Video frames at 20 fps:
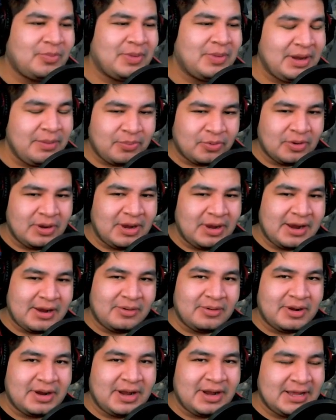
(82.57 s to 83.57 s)

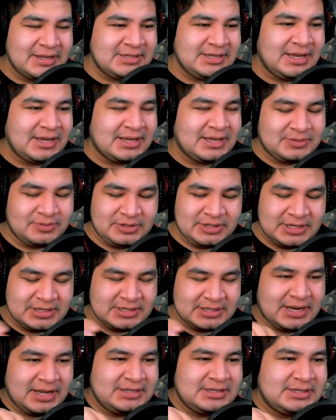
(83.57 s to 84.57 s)
manipularlo. Gracias,
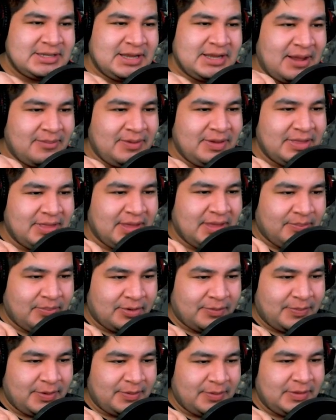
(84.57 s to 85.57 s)
muchas gracias a la vida
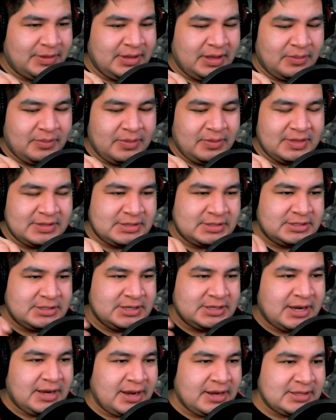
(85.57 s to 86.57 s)
por permitirme
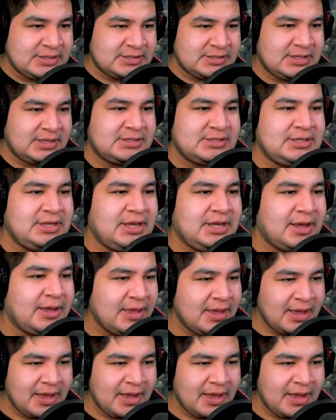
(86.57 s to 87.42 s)
desechar la anestesia.